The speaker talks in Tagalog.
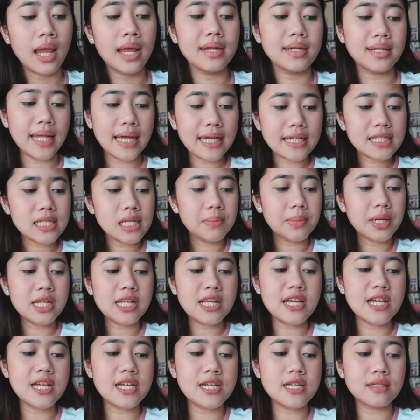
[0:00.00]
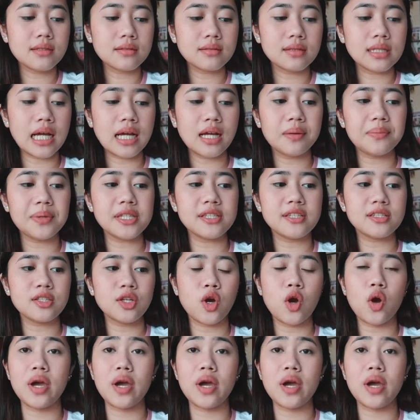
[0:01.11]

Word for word: Next naman na gagamitin ko